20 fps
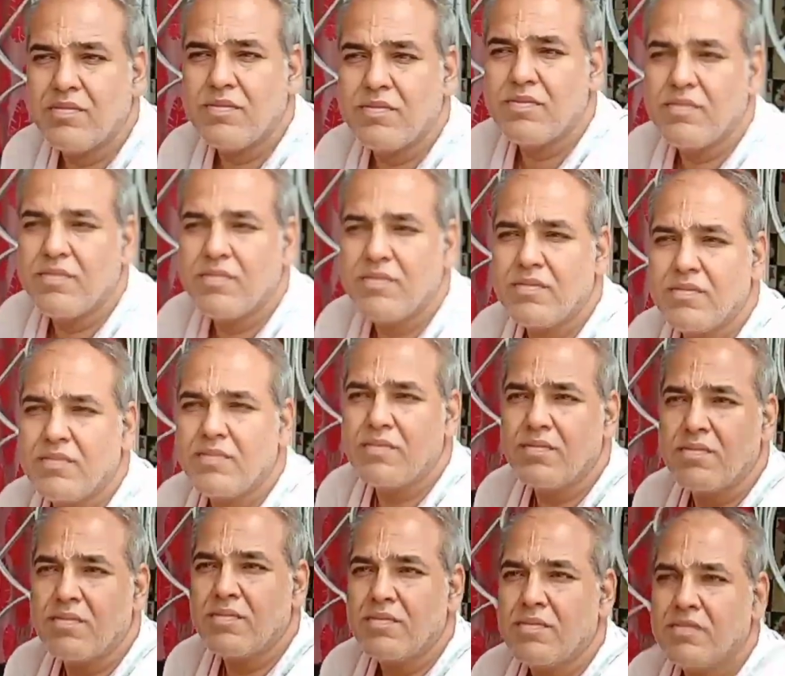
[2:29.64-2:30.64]
একটু বলুন একটু
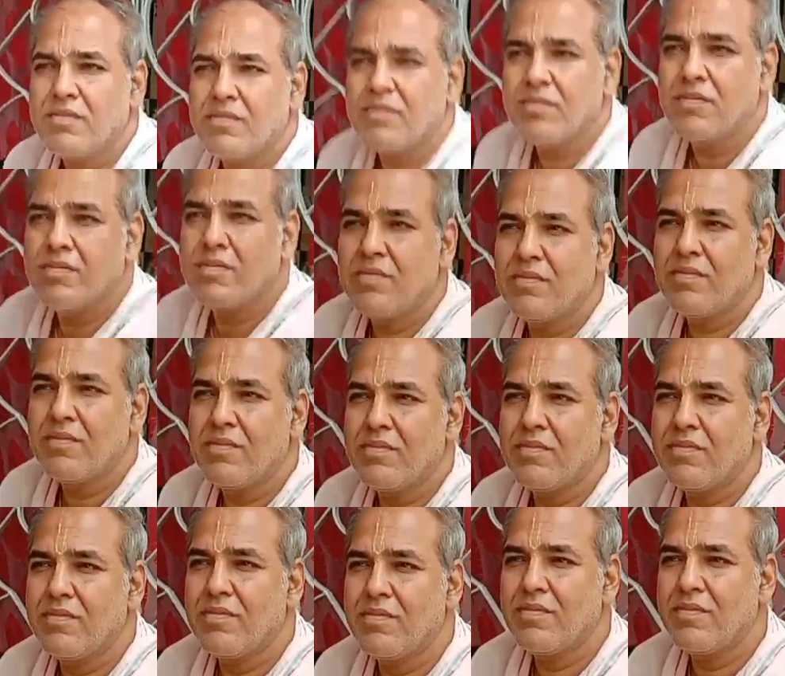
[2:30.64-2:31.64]
সারা বিশ্ব আপনাকে
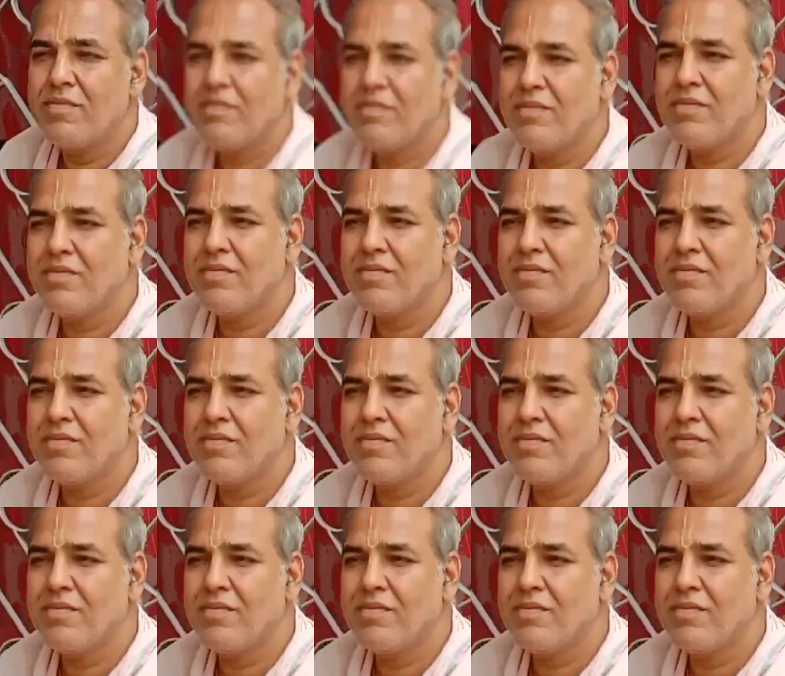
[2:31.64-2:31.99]
দেখবে একটু